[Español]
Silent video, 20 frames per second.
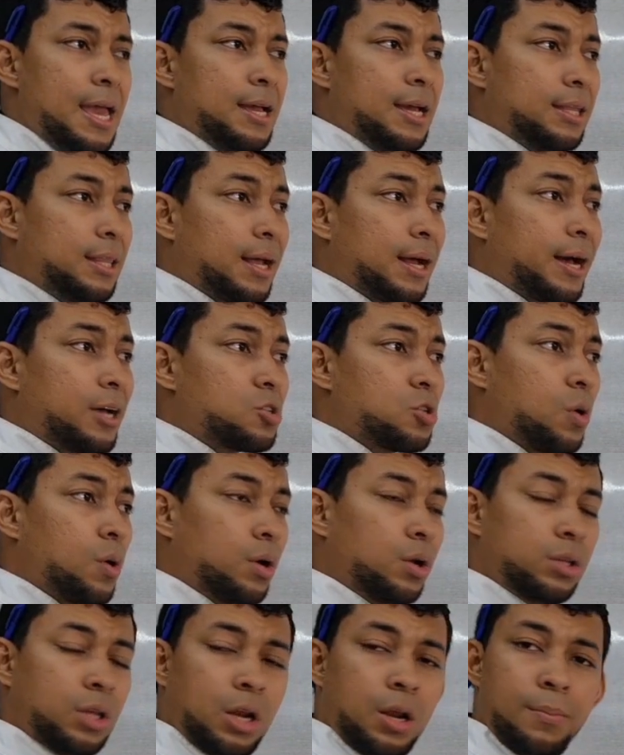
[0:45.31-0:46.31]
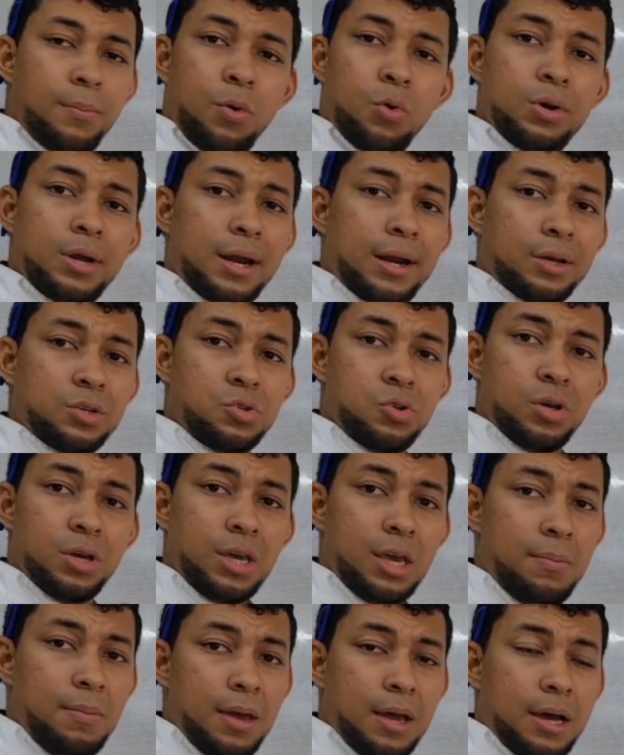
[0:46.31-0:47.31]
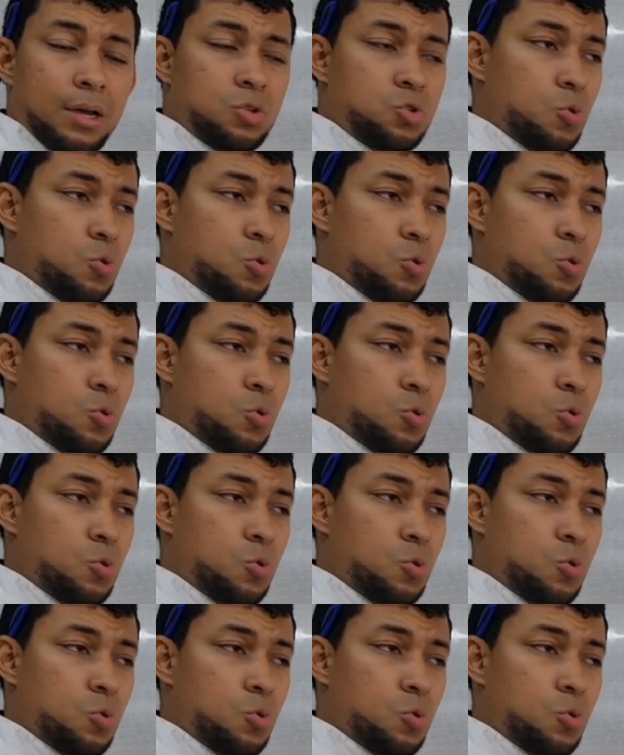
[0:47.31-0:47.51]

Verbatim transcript: En este caso, cuando tenemos una reacción química,